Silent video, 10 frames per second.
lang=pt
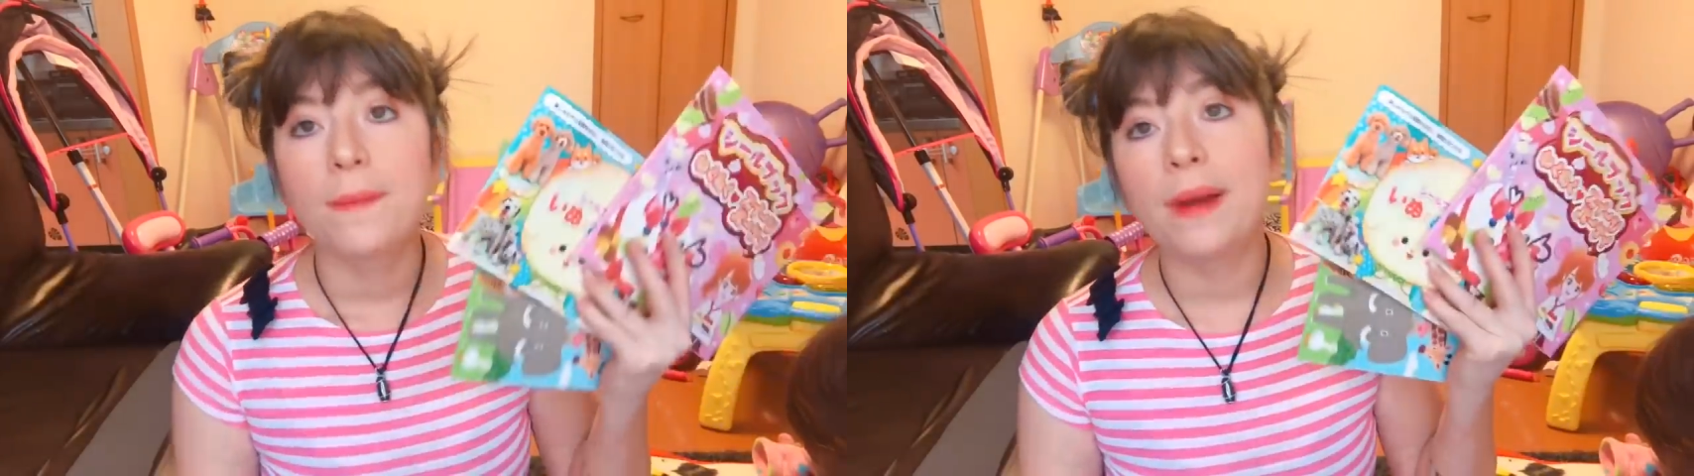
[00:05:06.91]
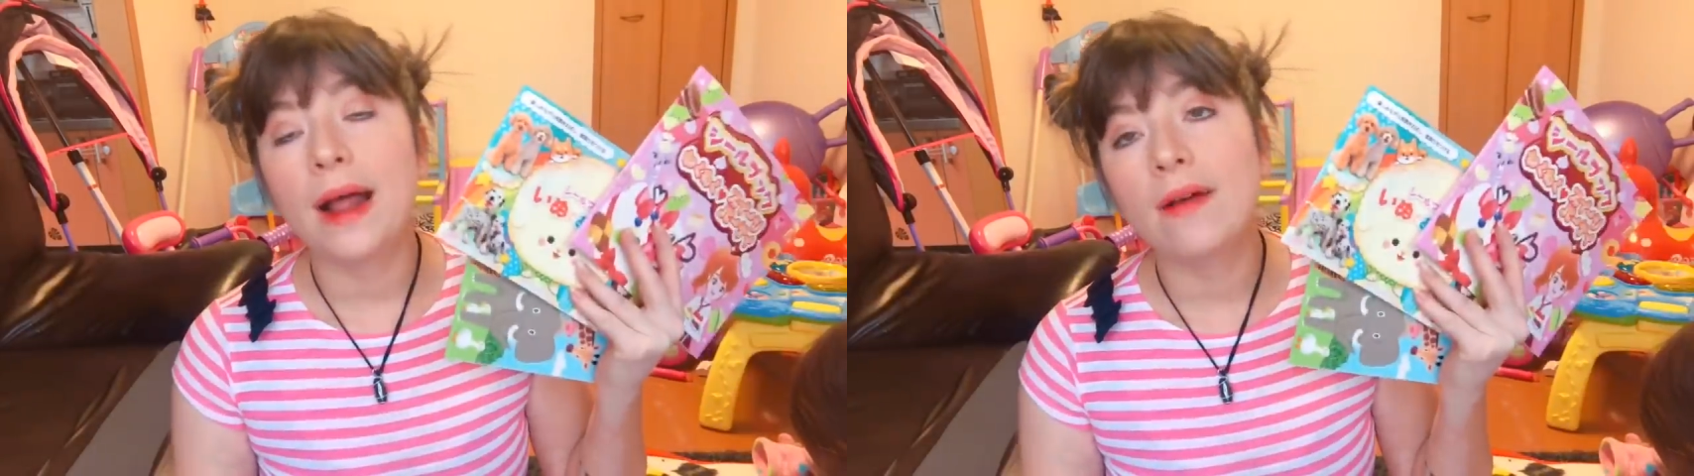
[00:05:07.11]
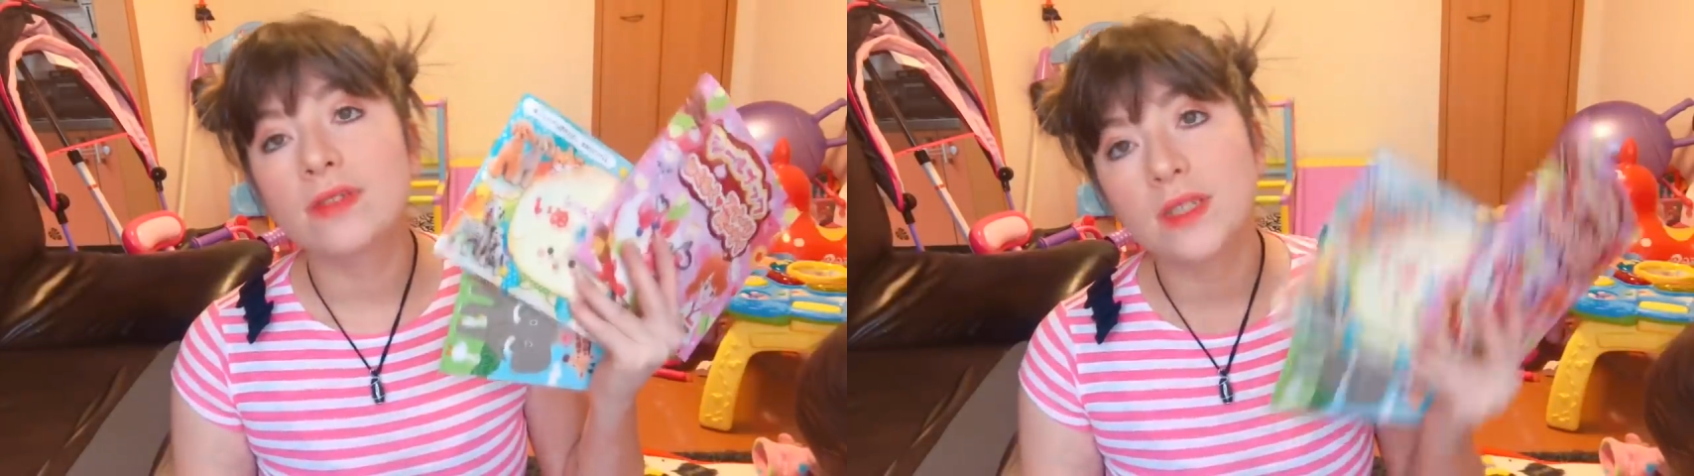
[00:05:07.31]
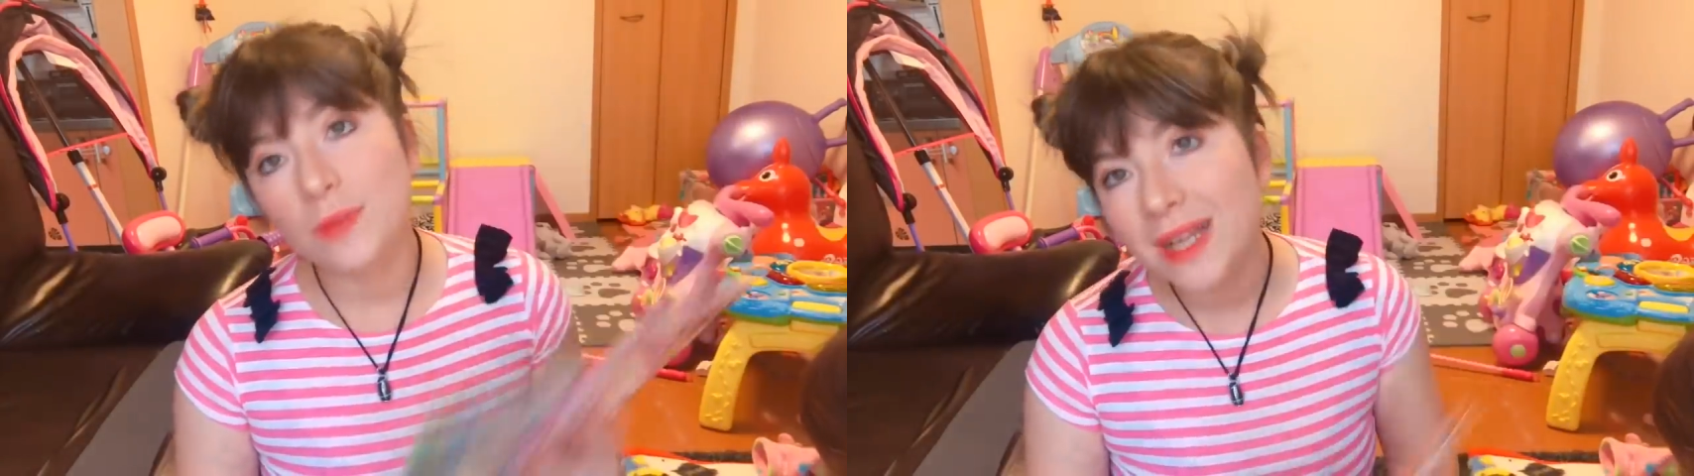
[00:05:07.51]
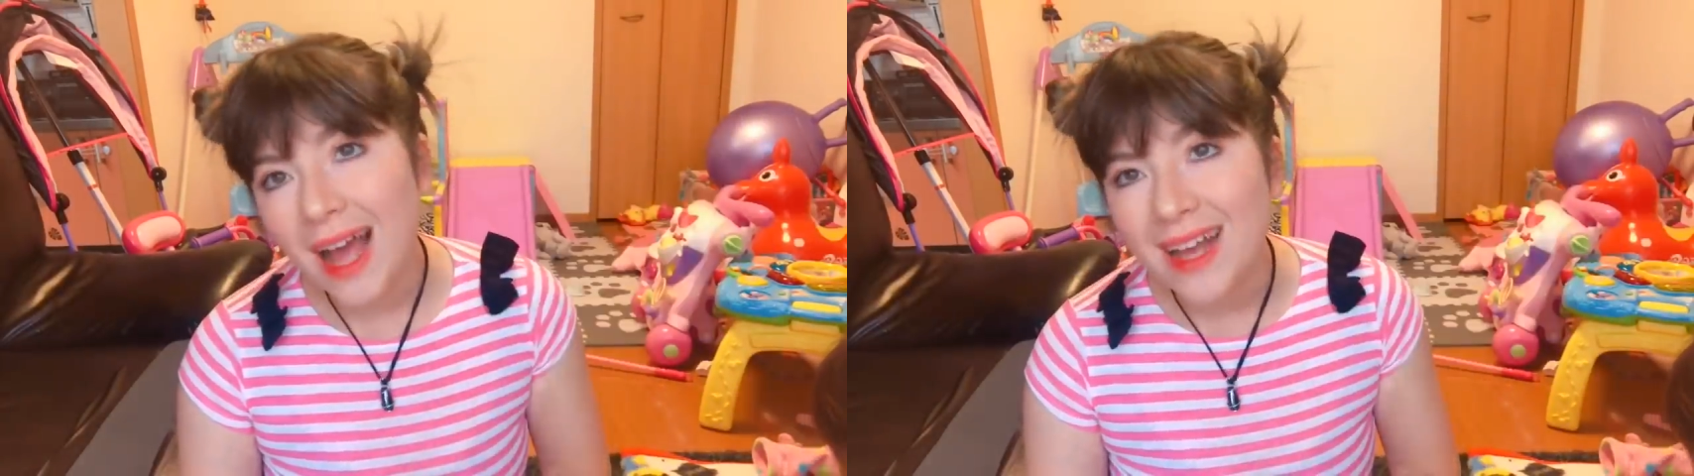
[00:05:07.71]
pra vocês
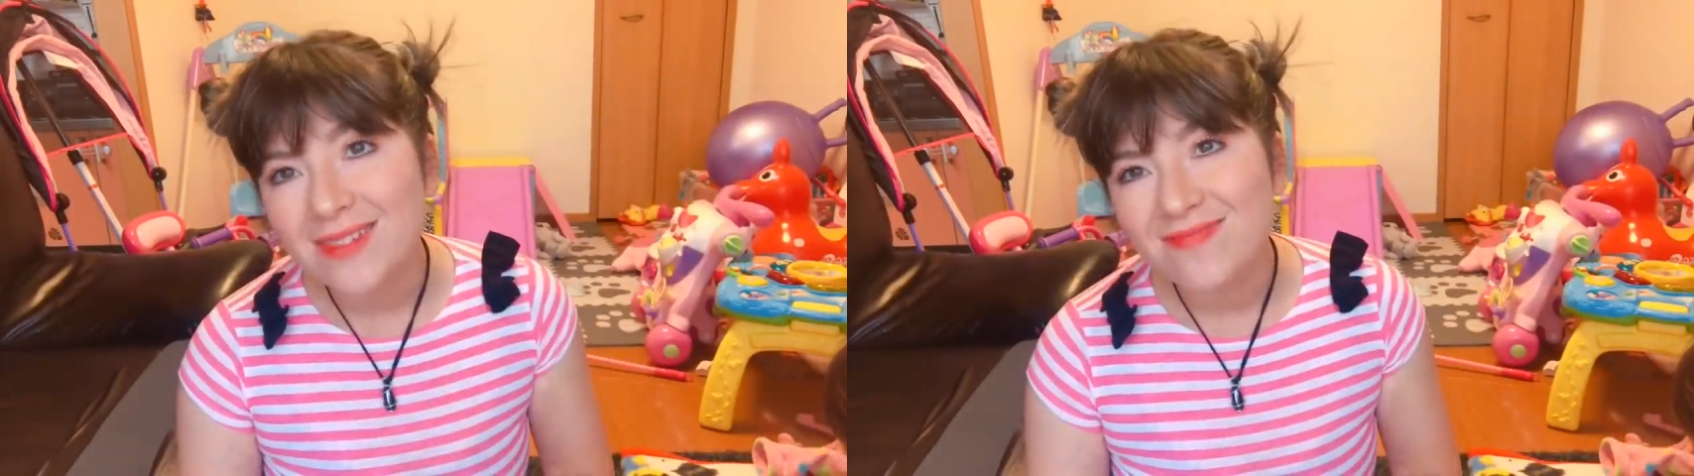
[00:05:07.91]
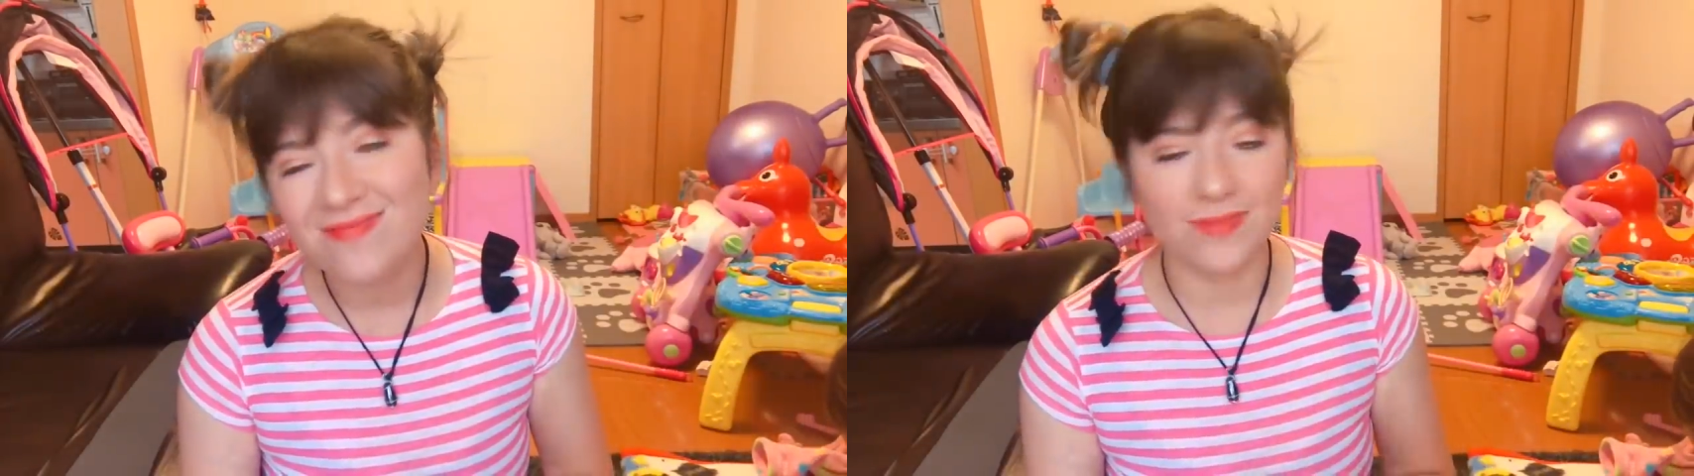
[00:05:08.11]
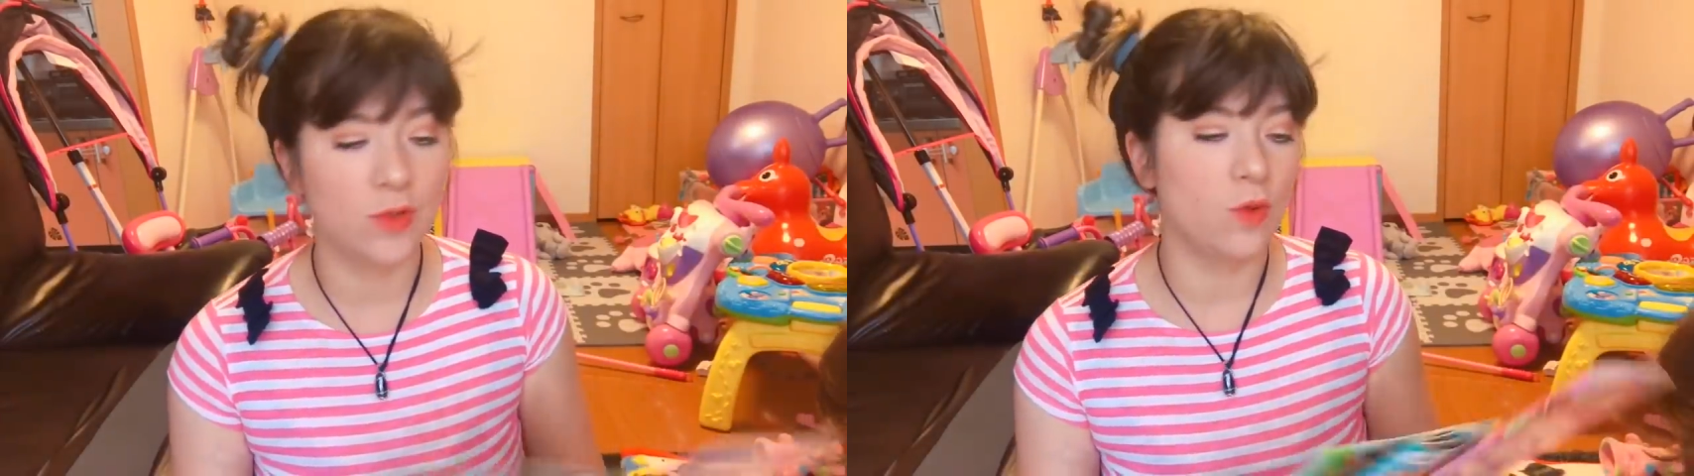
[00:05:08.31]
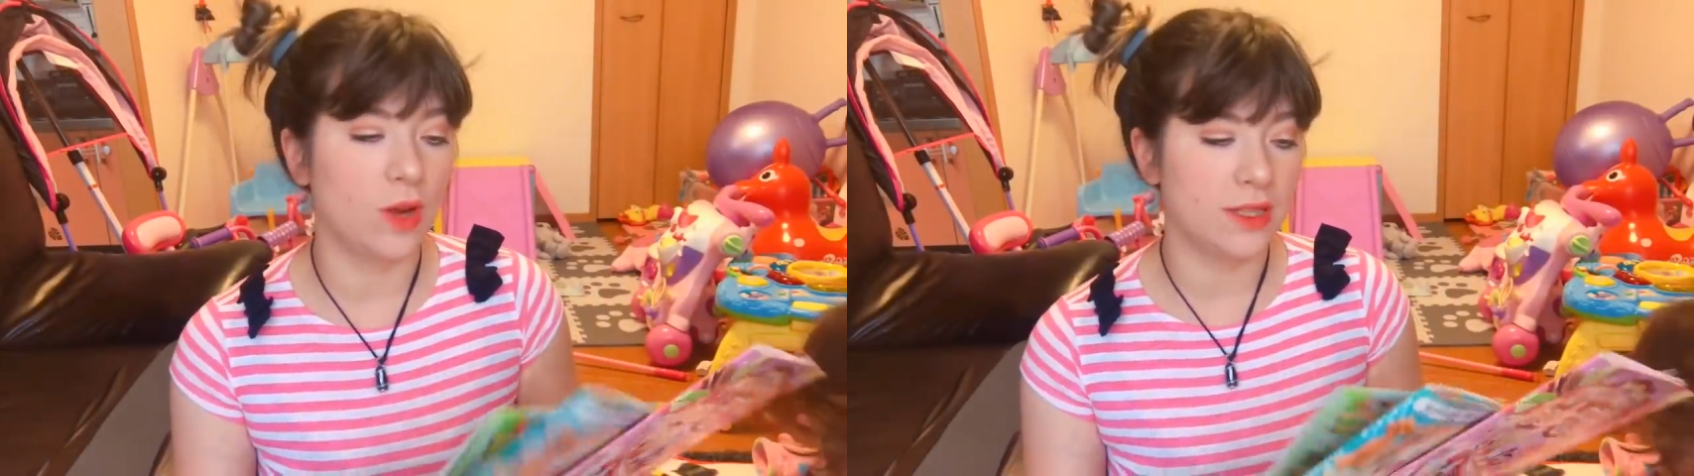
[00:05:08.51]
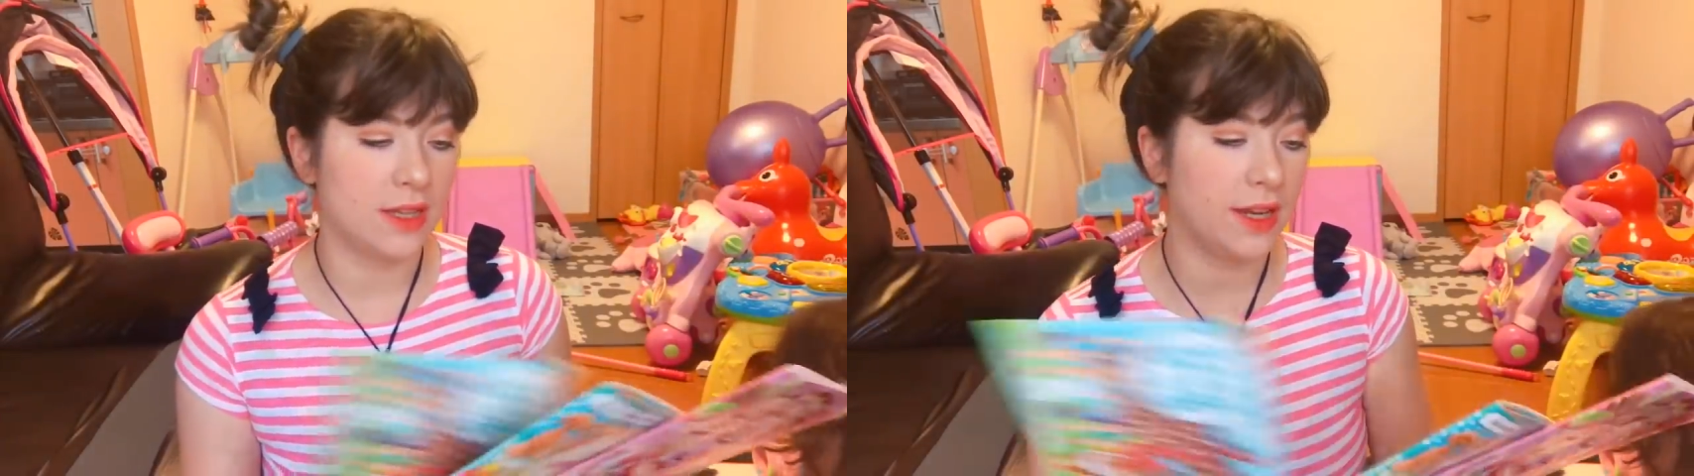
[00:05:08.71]
brincarem hum, com
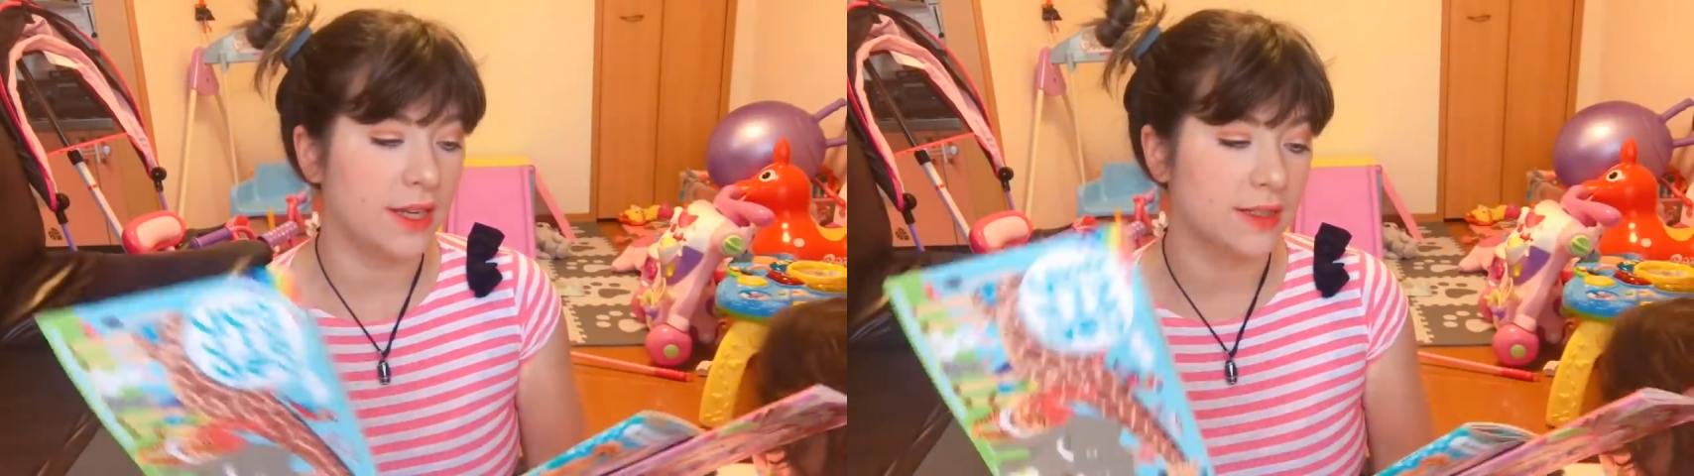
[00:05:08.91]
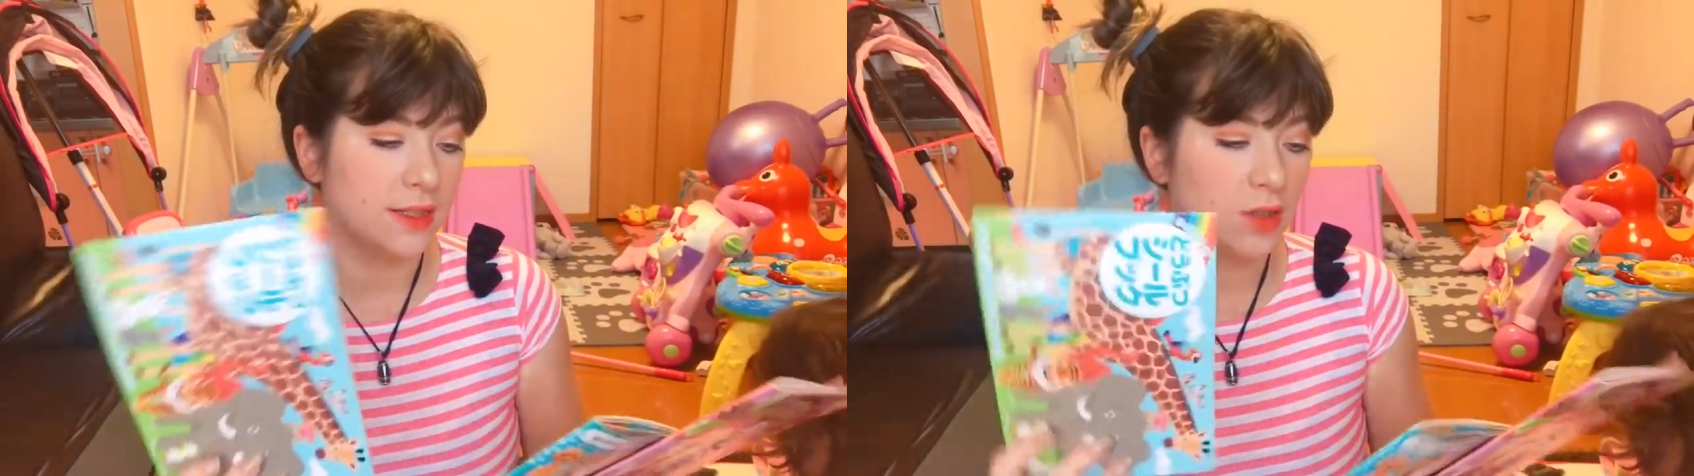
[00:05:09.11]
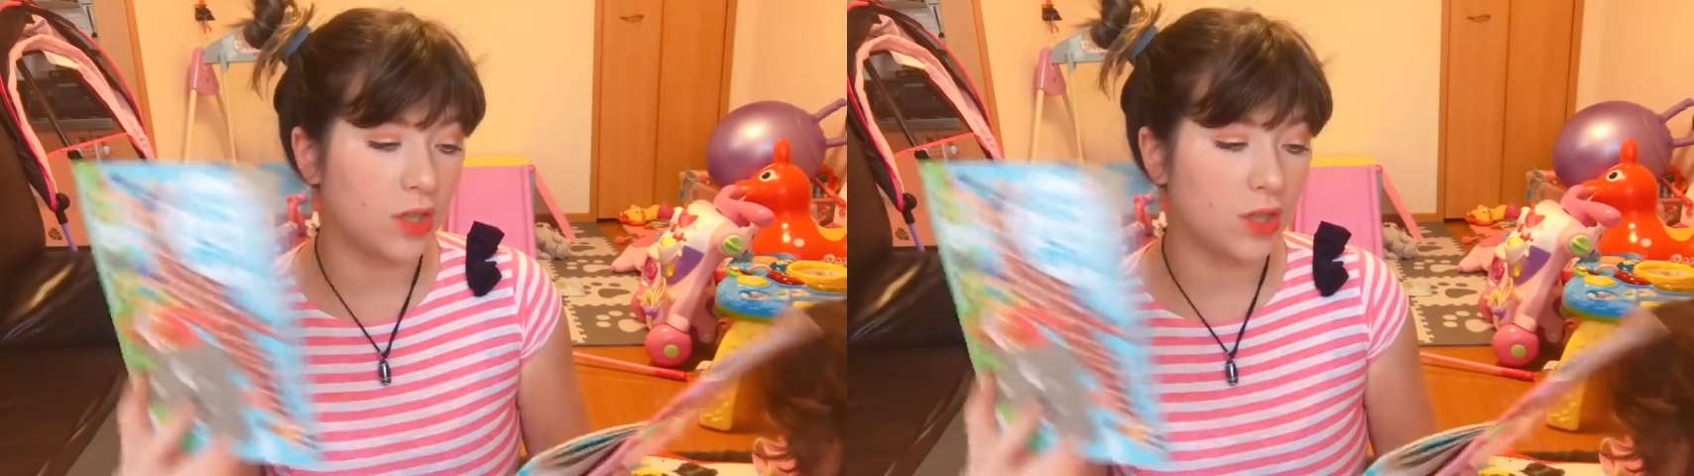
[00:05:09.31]
as crianças.